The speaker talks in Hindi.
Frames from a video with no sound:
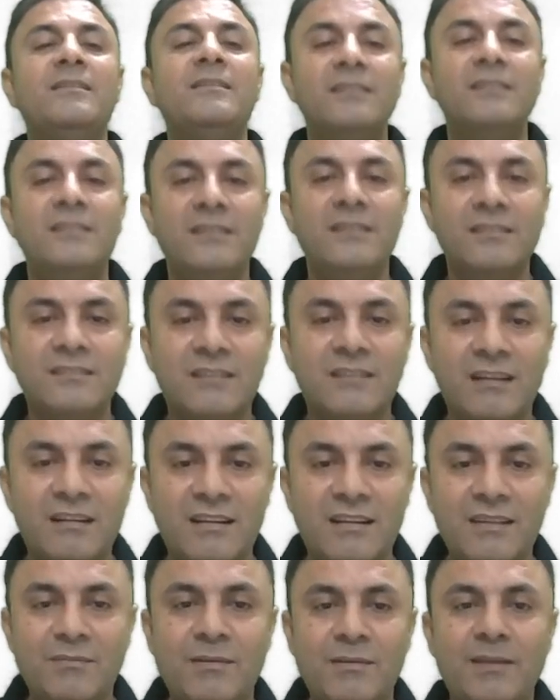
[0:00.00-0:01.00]
सीनियर
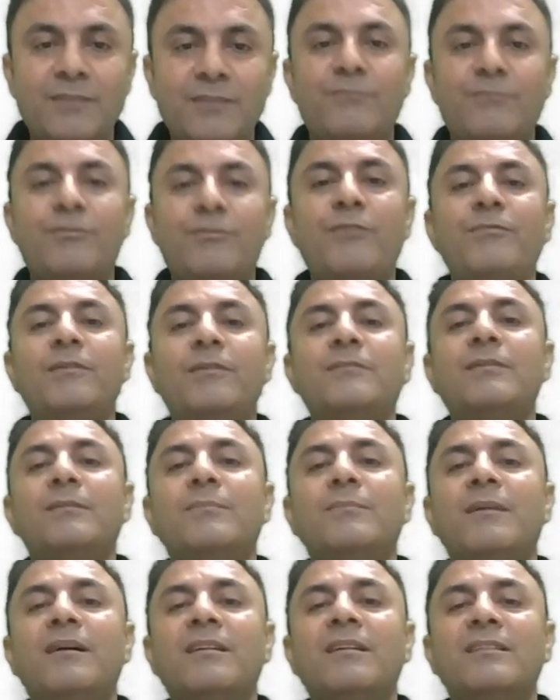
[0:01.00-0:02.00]
सेकेंडरी में फिफ्टी
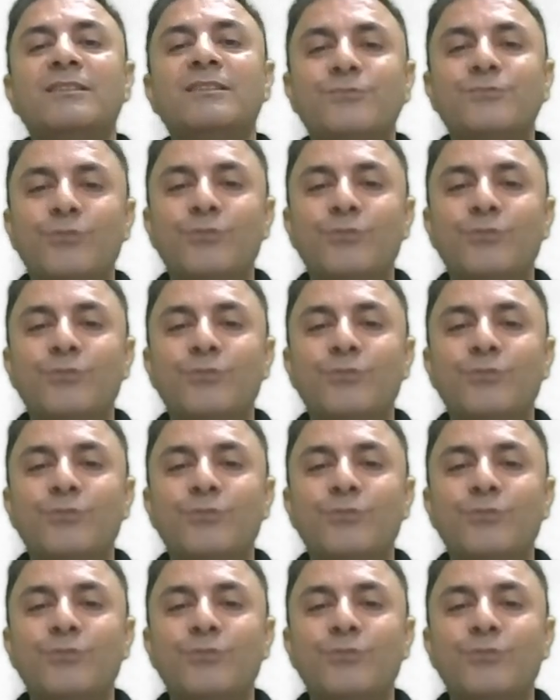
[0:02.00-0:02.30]
परसेंट मार्क्स